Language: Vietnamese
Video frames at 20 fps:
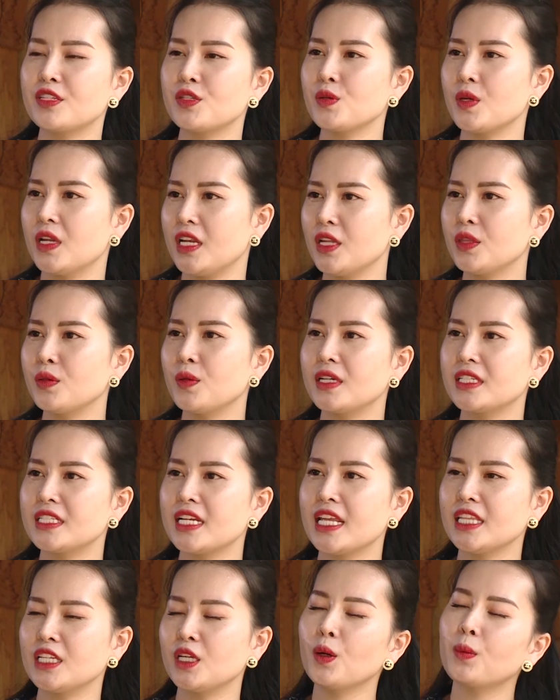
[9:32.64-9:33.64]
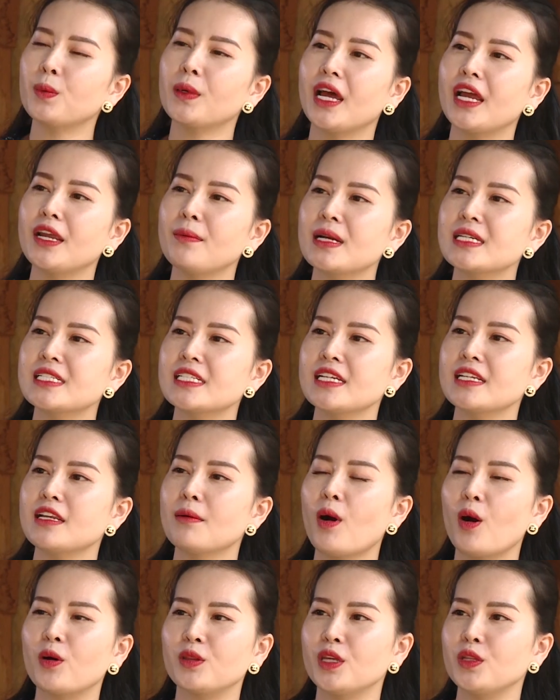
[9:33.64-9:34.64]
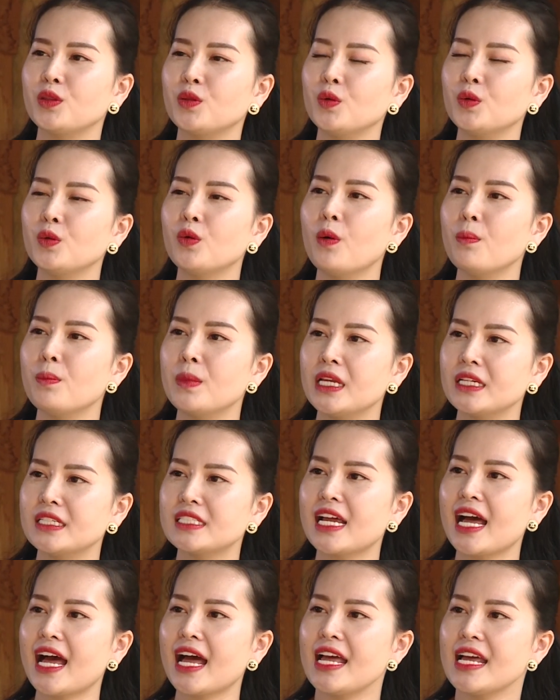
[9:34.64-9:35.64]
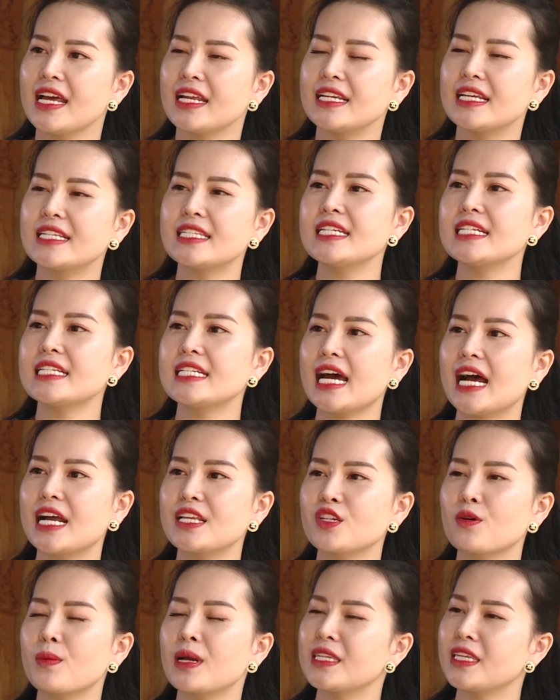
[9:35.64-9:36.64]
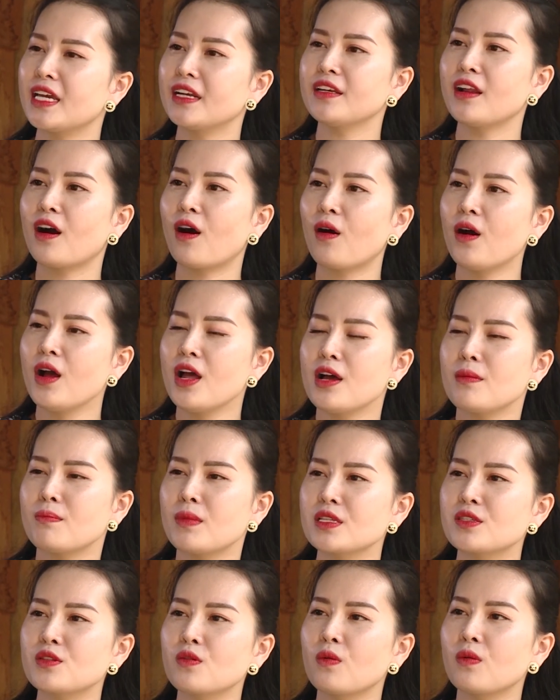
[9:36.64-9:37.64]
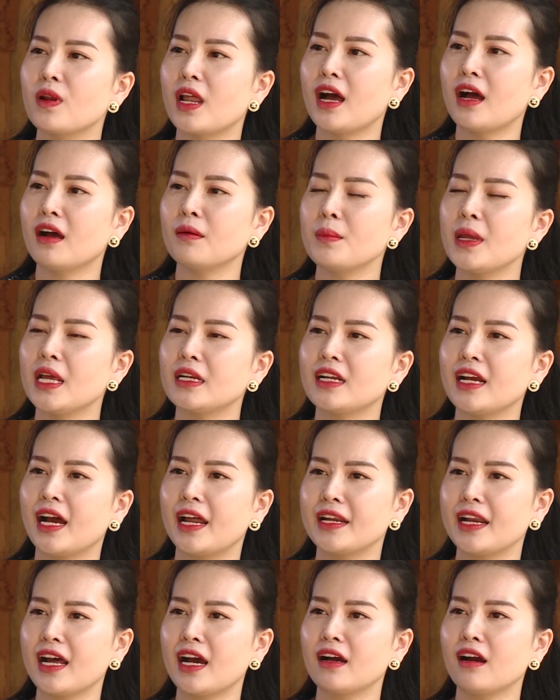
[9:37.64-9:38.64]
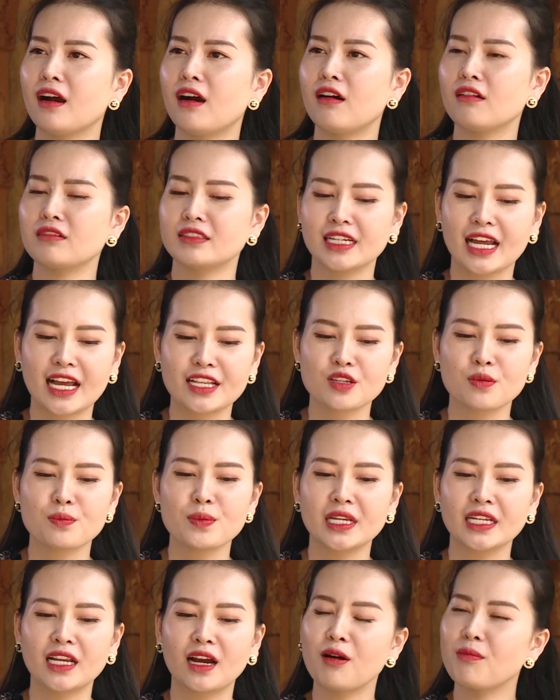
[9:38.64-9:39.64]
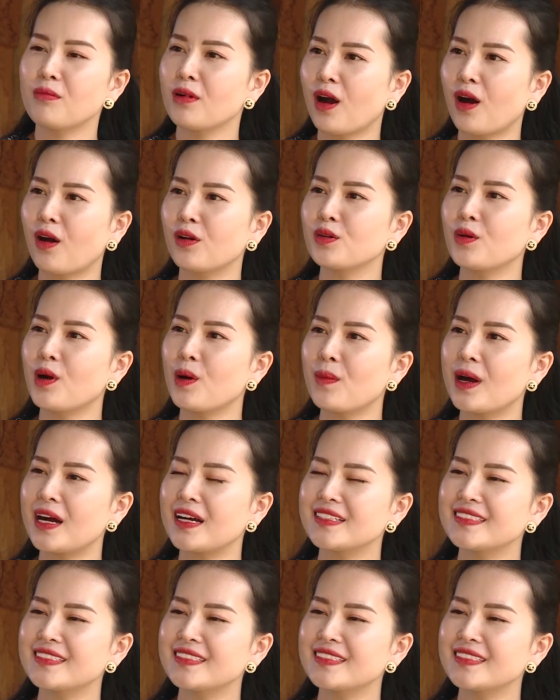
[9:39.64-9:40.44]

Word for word: phải chuyển lên tuyến trên thì lúc đấy bác sĩ đã bỏ tiền túi của mình ra để chi trả cho bệnh nhân đó mặc dù là biết khả năng họ trả cho mình là không có đúng không ạ?